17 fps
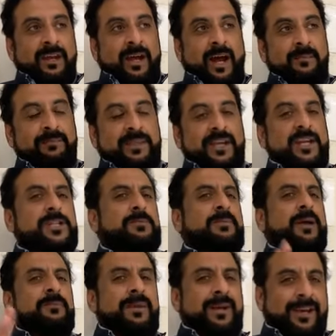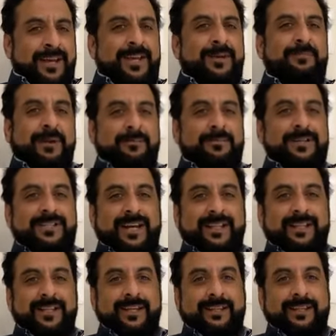हम देश भर में कहीं पर भी
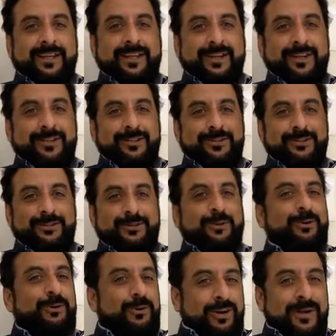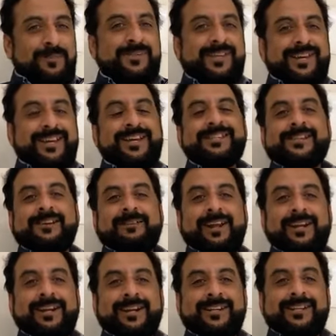जाते थे तो लोग हमसे एक ही
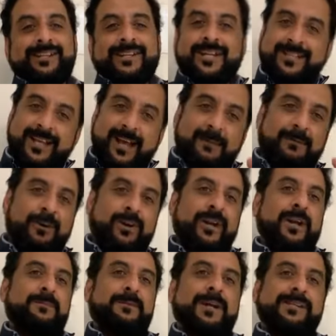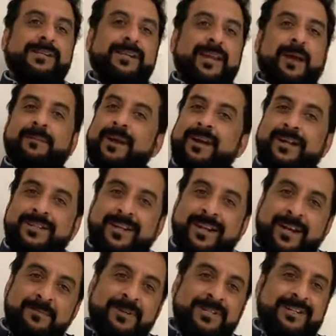सवाल करते थे अच्छा आप औरंगाबाद से आके कचरे
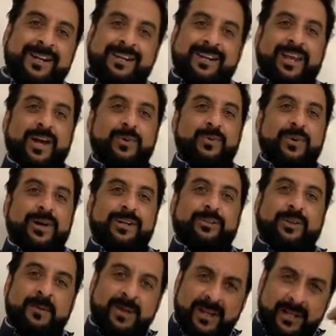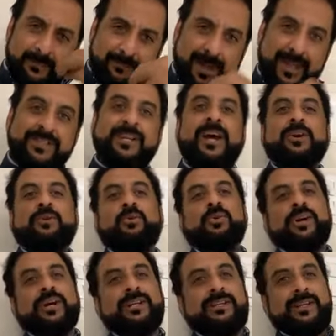का मसला क्या हुआ है तो हमारी पहचान हो
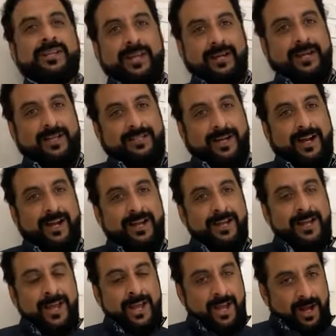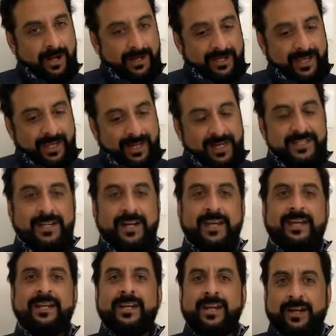गई थी ये कचरा और ये कचरे
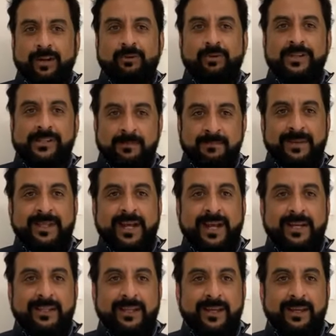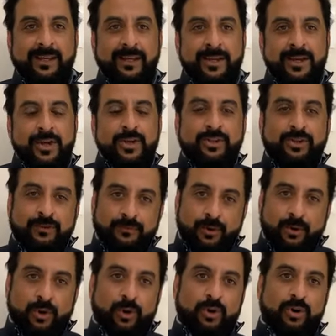के लिए अगर कोई जिम्मेदार थे तो
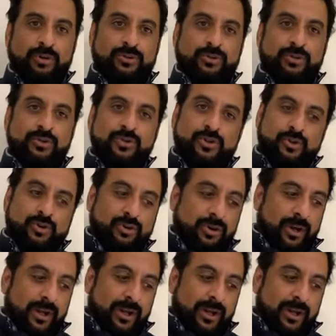वो लोग जो